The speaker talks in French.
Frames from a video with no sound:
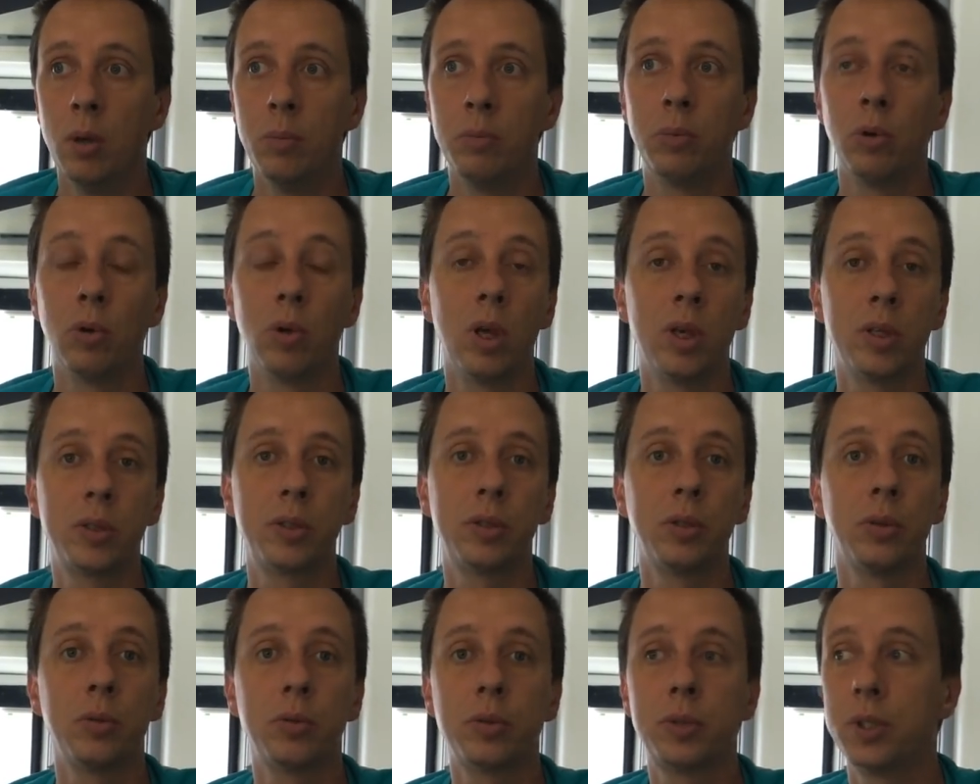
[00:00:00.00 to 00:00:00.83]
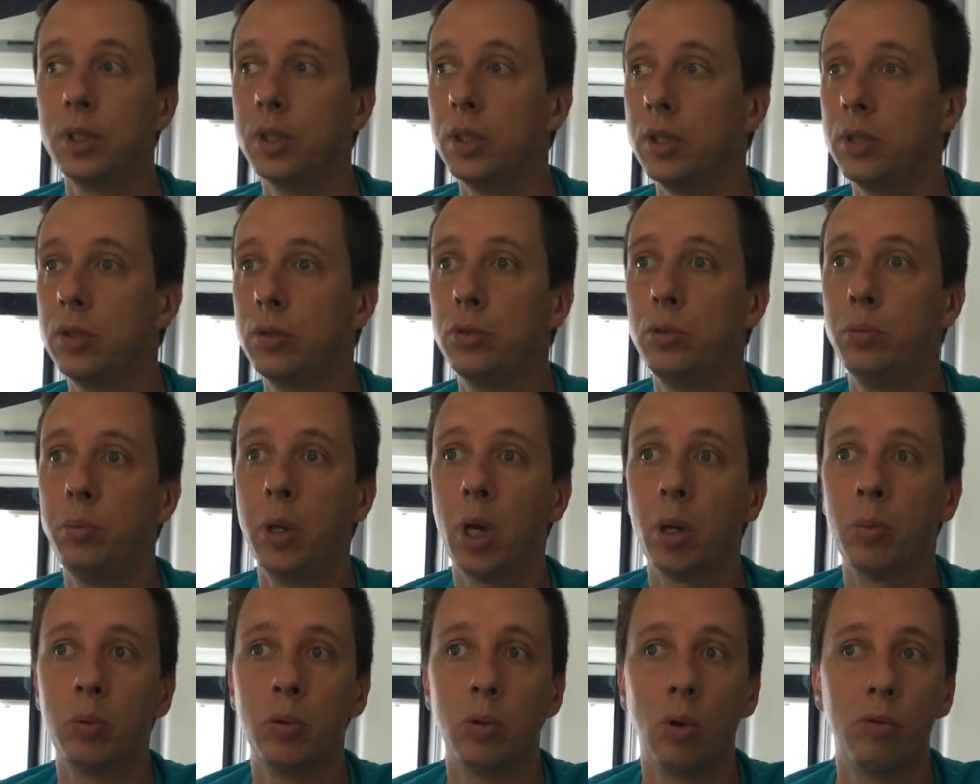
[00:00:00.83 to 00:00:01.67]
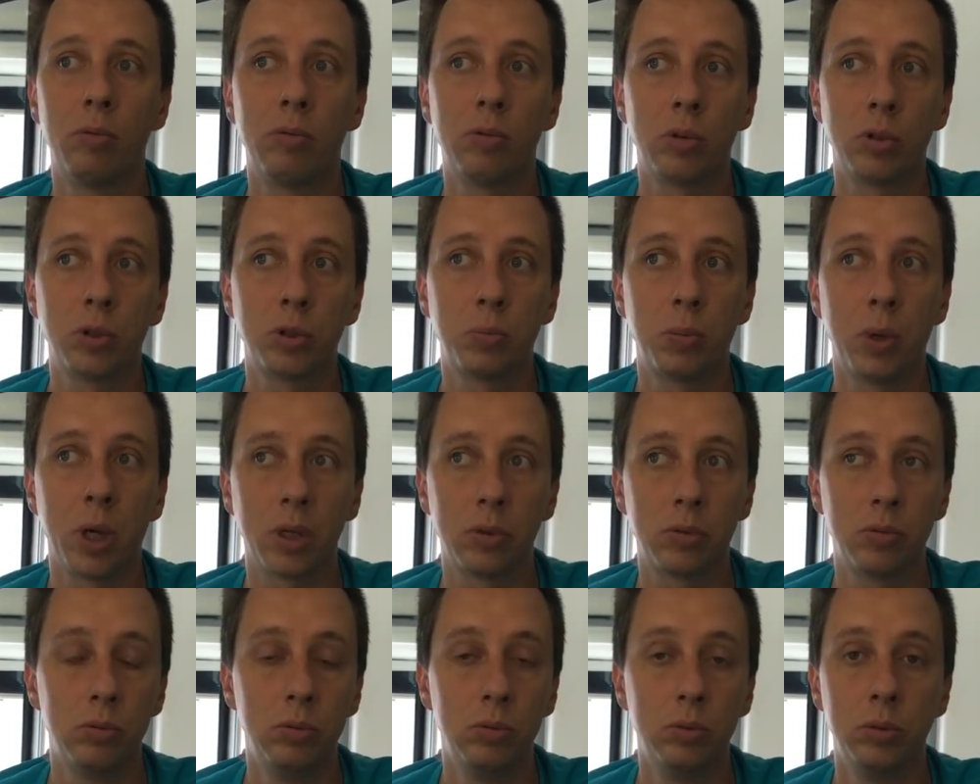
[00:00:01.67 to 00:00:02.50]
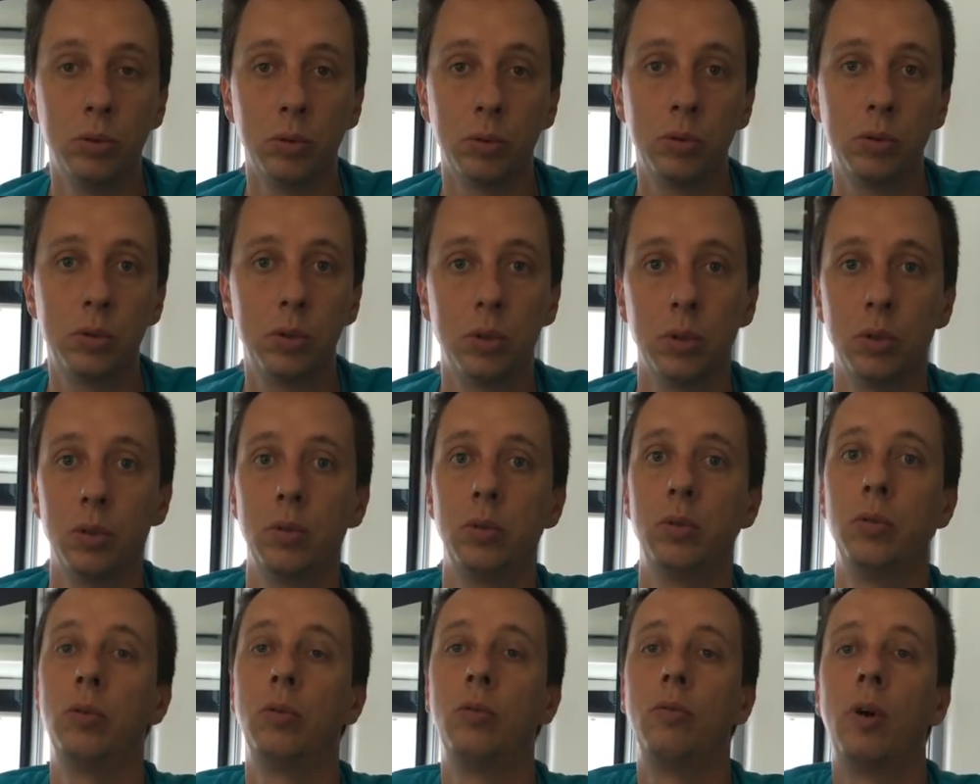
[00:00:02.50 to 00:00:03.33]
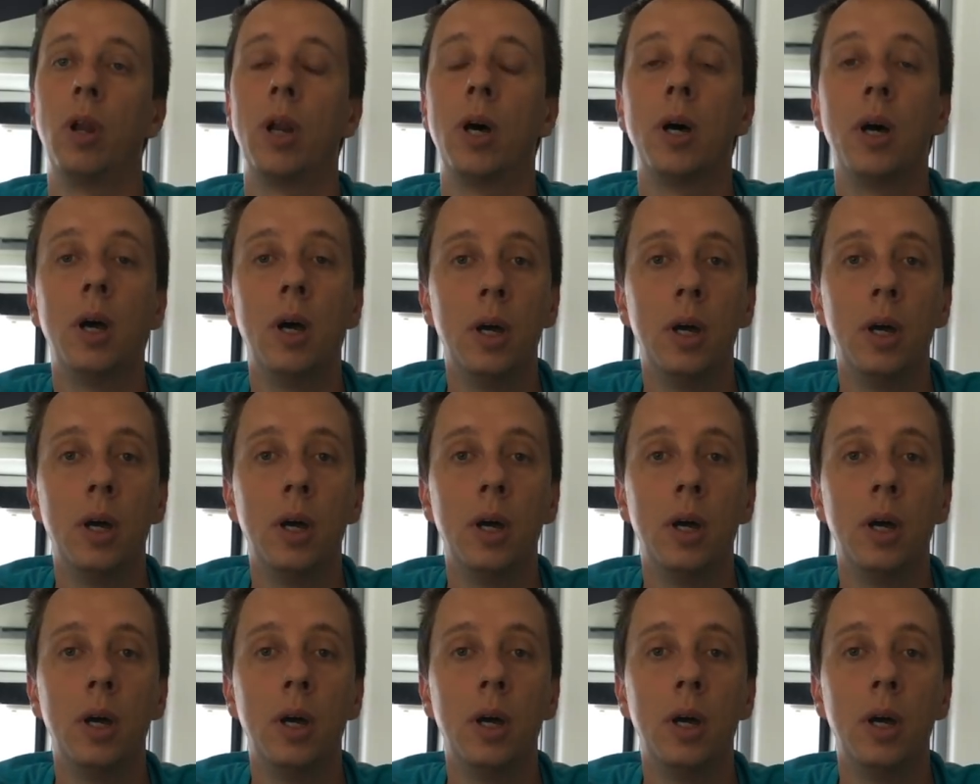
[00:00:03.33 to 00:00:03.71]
Pour l'instant, c'est super beau en France partout, donc, voilà.